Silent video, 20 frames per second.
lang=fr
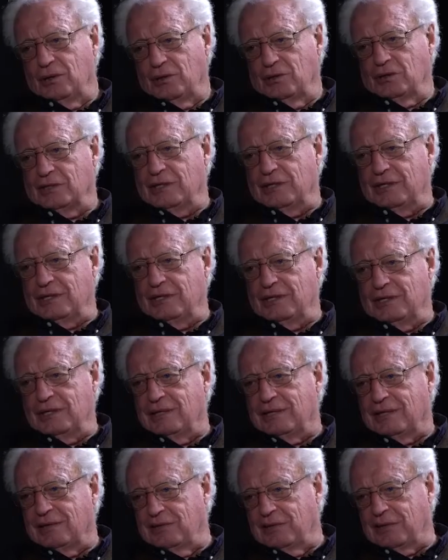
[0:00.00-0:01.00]
Donc
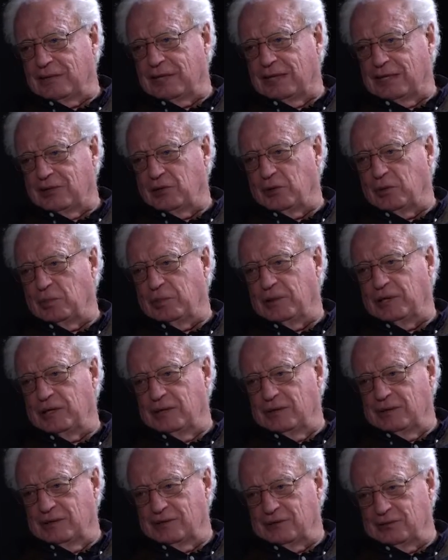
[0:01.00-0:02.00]
c'est-à-dire que quelque part,